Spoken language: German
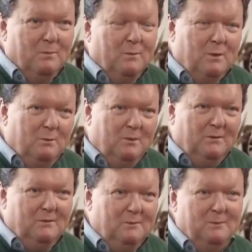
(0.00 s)
Und da
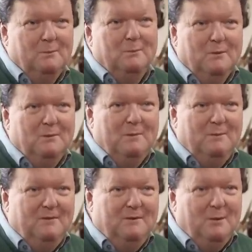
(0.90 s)
muss, muss man ein
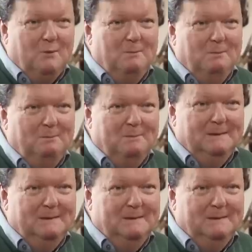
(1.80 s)
bisschen nach dem.